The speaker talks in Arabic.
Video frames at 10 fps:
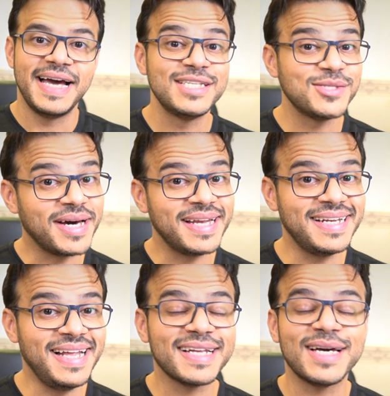سؤالنا
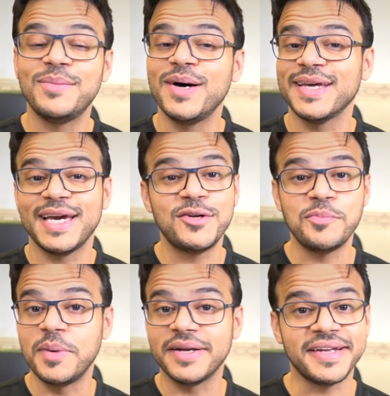الحلقة الماضية كانوا
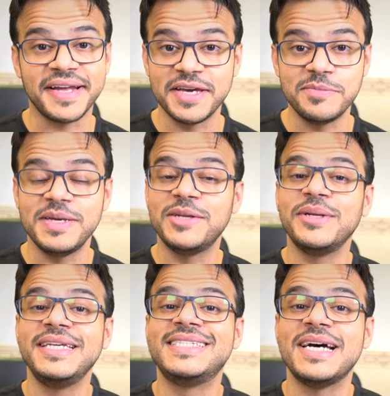مرة رهيبين
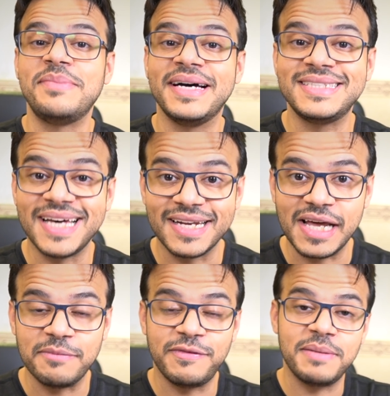والإجابات
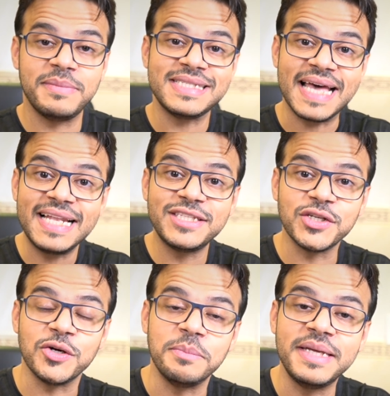أرهب فلما
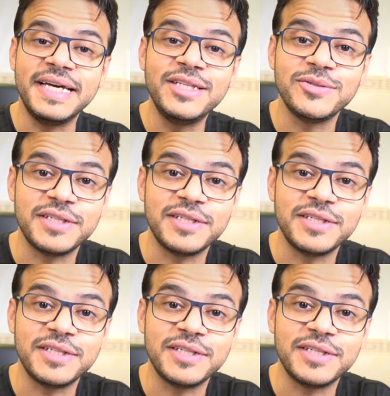سألتكم مين عنده